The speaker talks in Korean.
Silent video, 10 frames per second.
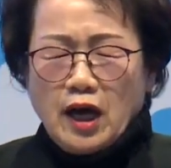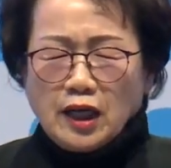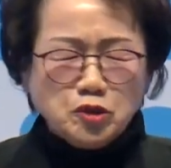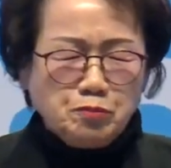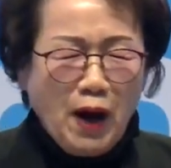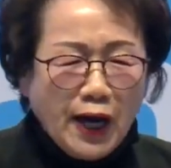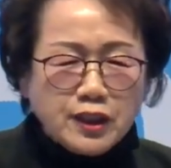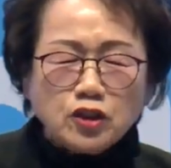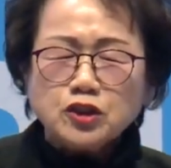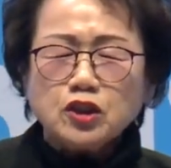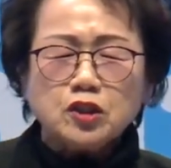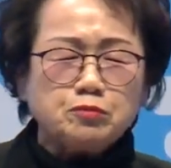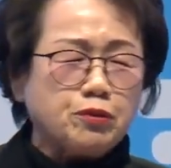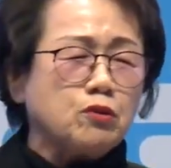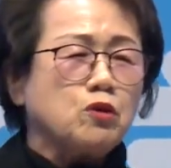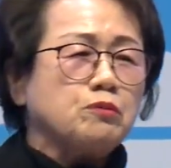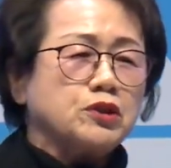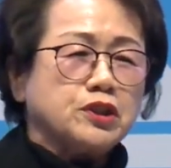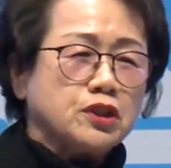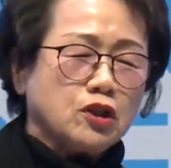아주 파격적인
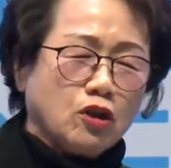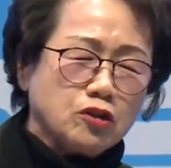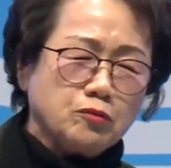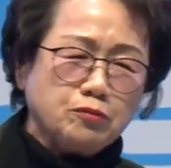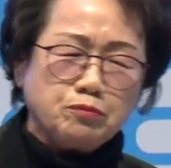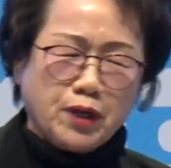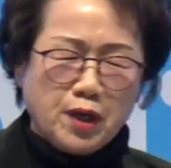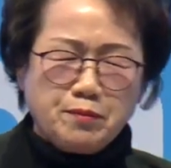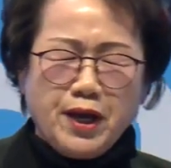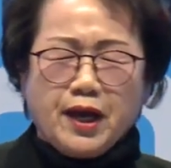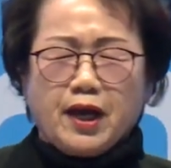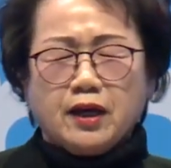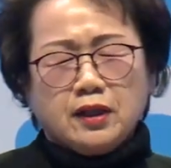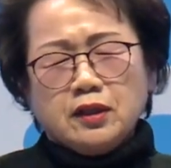프로모션을 거는 바람에